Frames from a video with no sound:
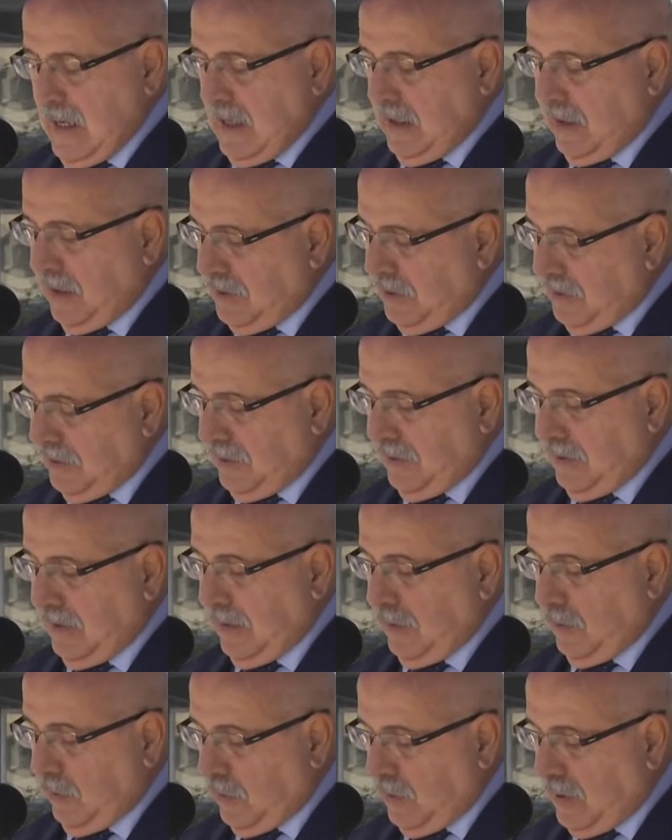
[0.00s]

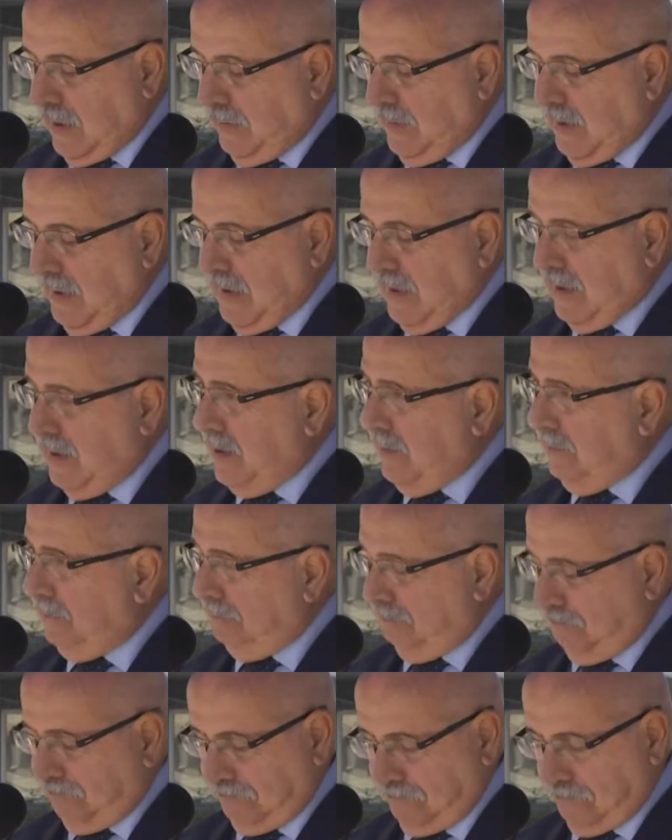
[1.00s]
açısından önemlidir.
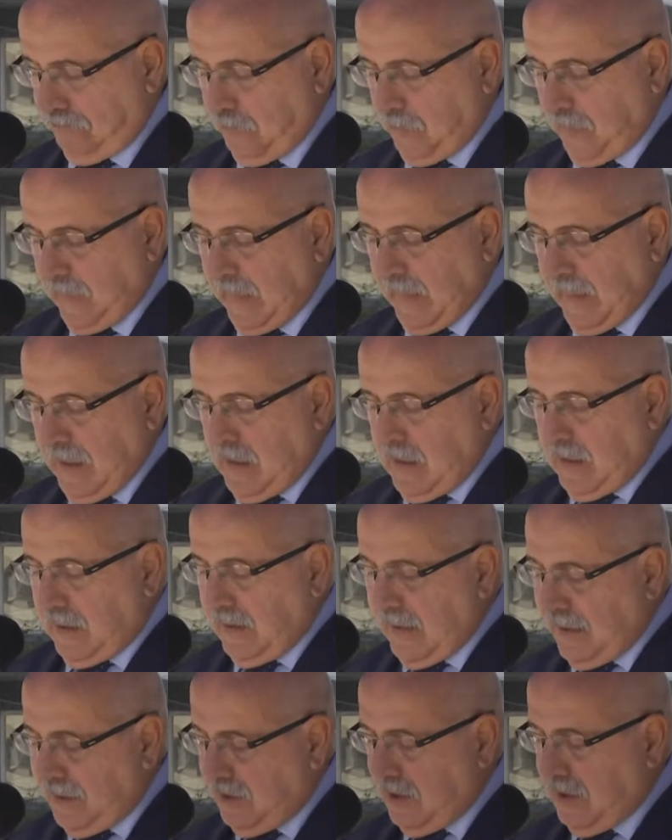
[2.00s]

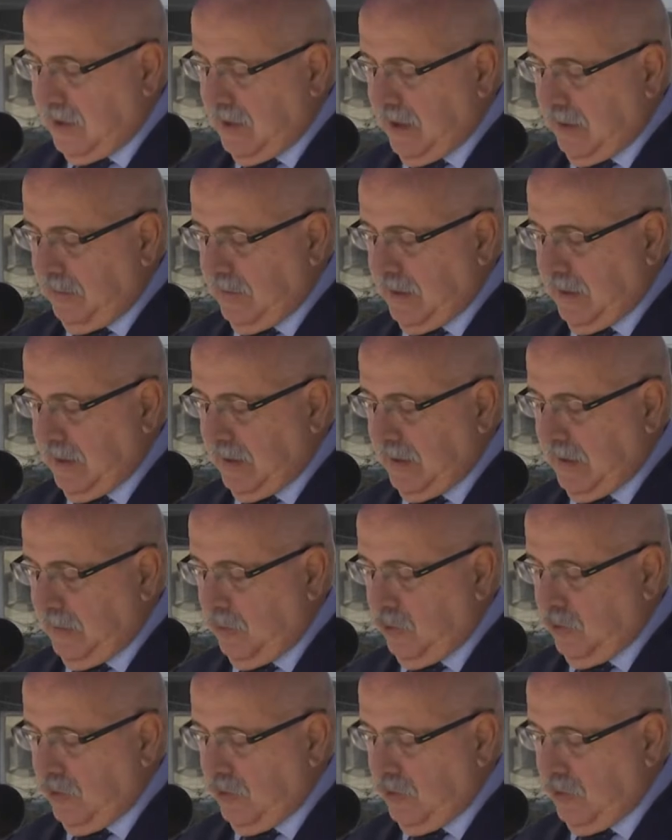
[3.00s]
Ders kitaplarında bu